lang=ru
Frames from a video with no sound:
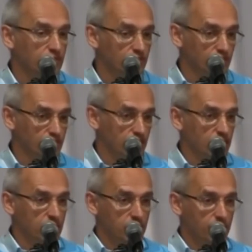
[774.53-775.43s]
Ну, то есть
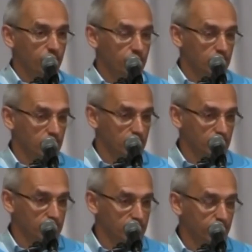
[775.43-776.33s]
человек поздно
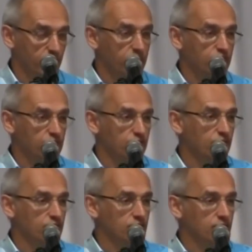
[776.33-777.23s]
ложится спать, уже
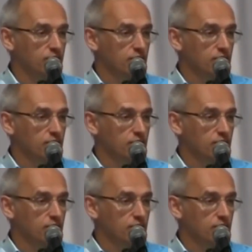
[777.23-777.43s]
вот